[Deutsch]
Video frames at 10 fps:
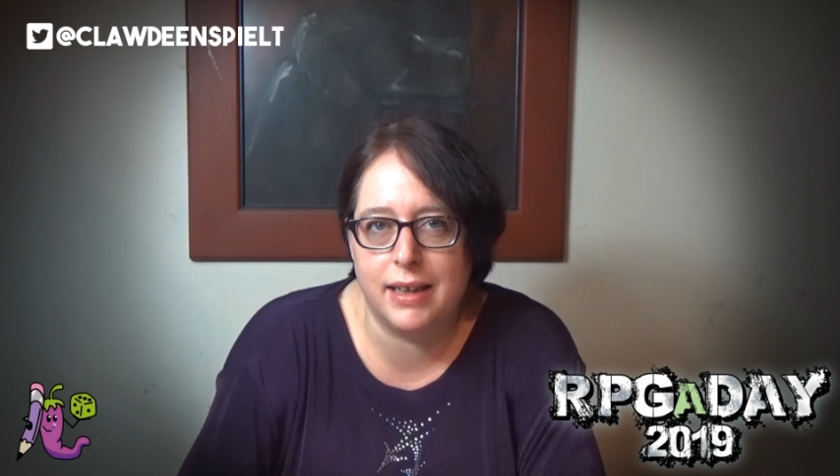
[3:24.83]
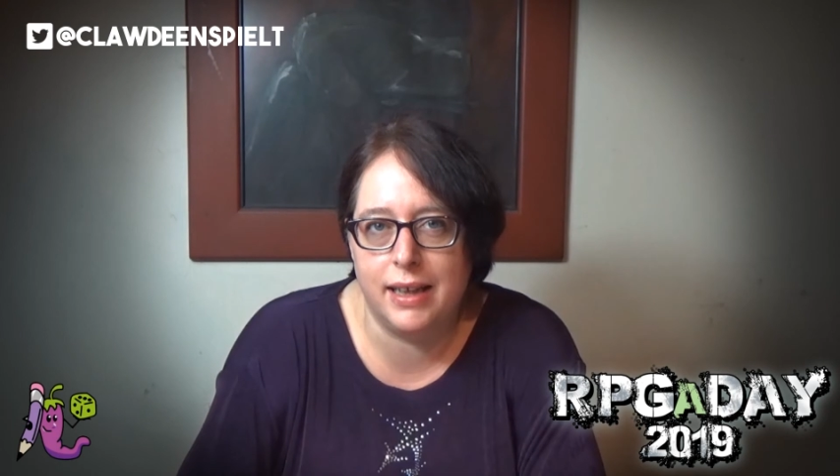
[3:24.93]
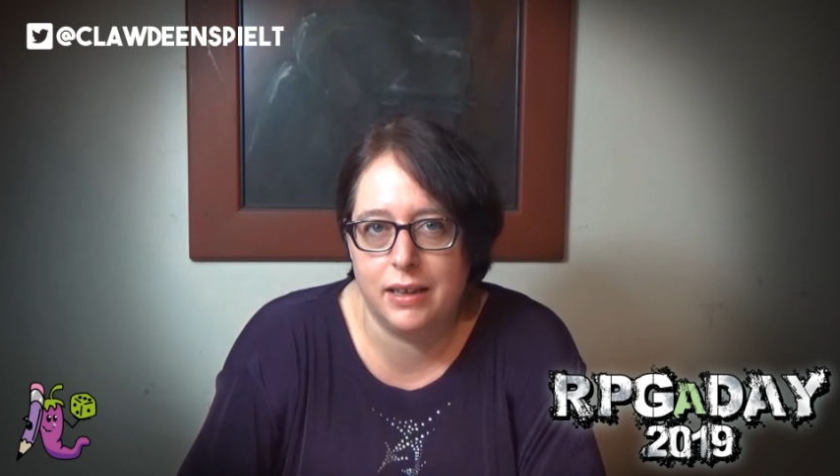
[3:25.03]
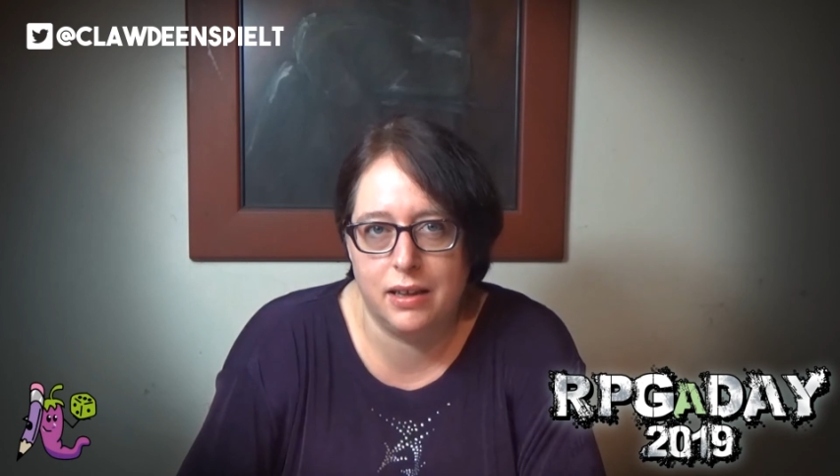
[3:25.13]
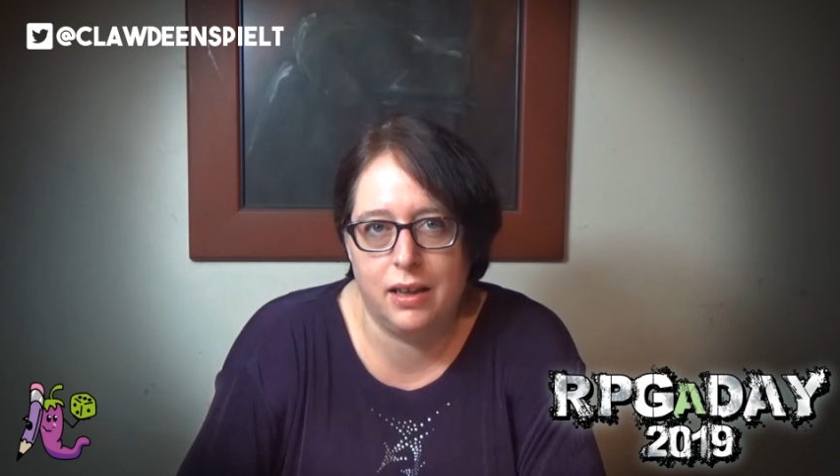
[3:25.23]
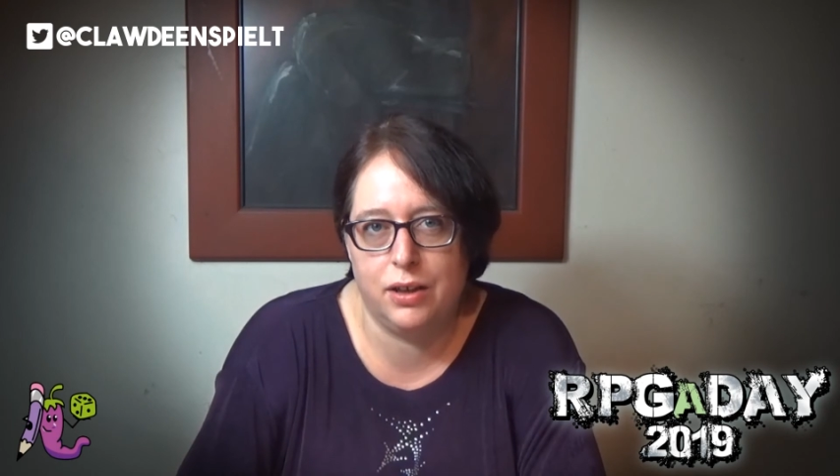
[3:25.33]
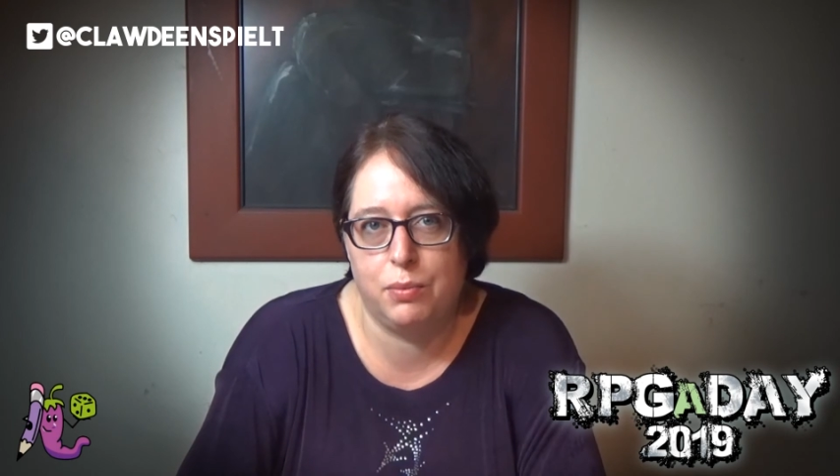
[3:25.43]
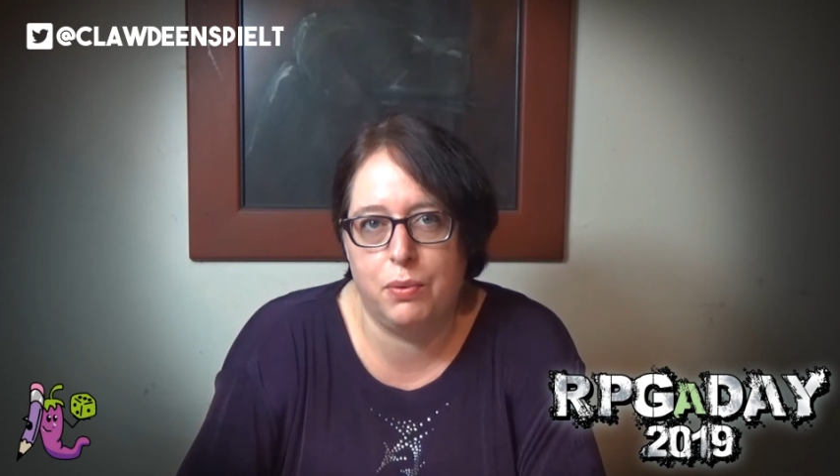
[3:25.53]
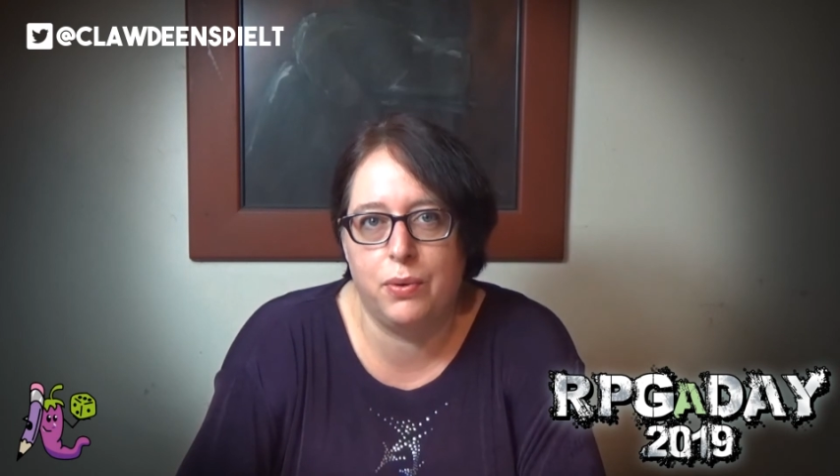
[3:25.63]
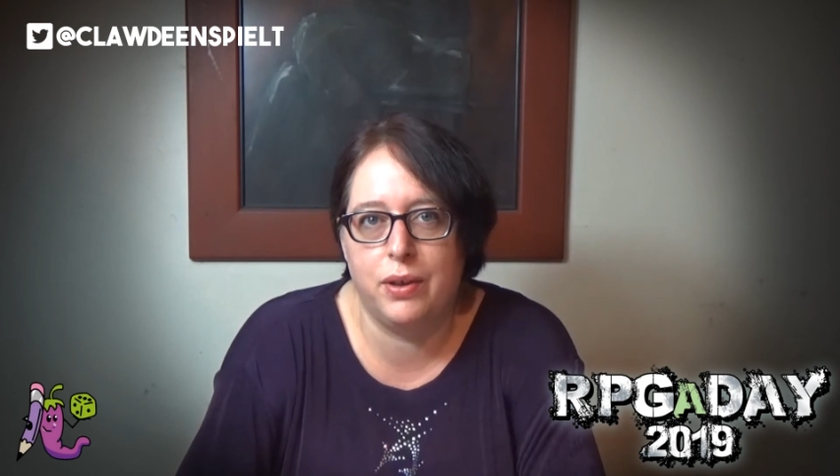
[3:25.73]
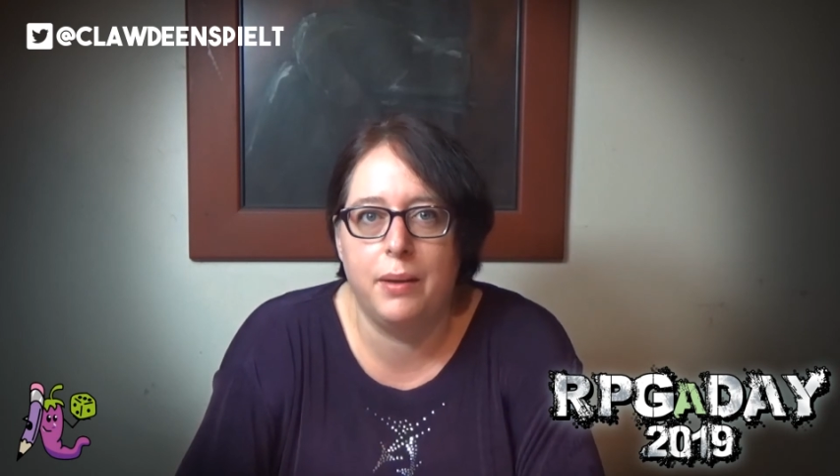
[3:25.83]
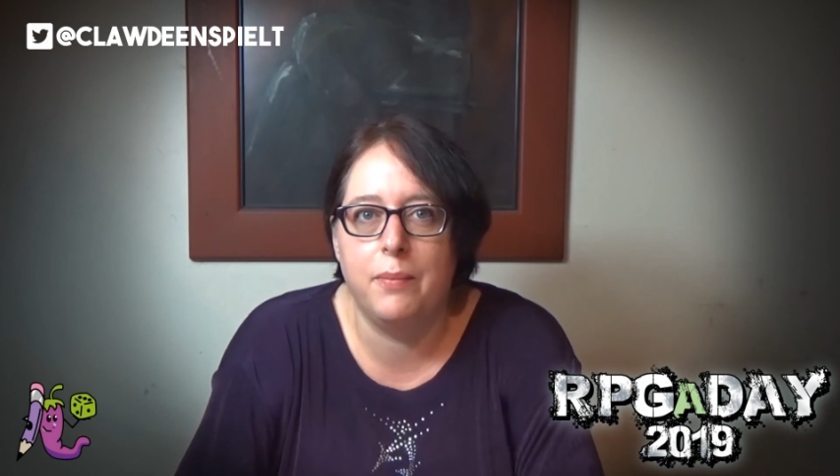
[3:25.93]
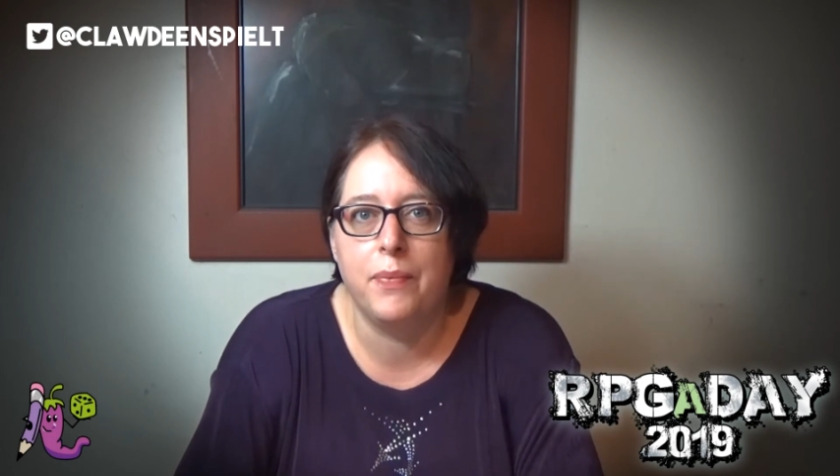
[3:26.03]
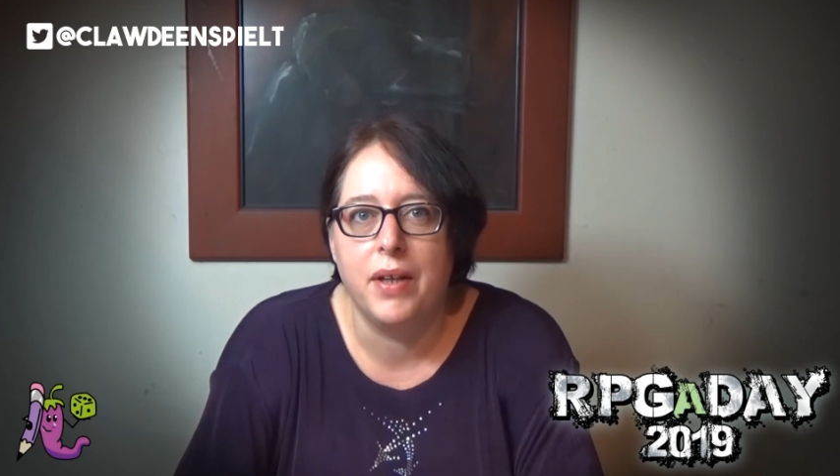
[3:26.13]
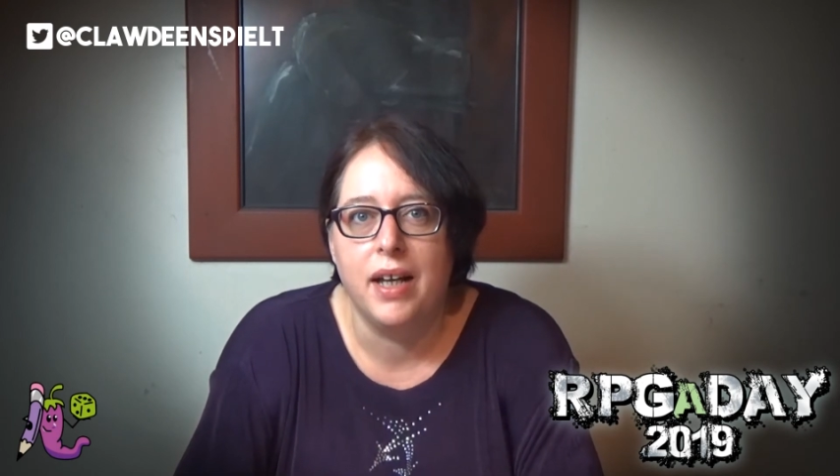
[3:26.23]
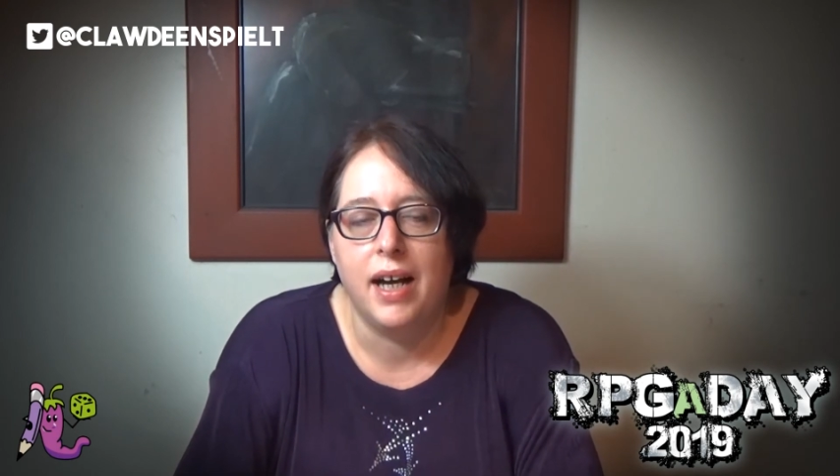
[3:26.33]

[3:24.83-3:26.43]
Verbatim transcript: Zeit in Anspruch nehmen,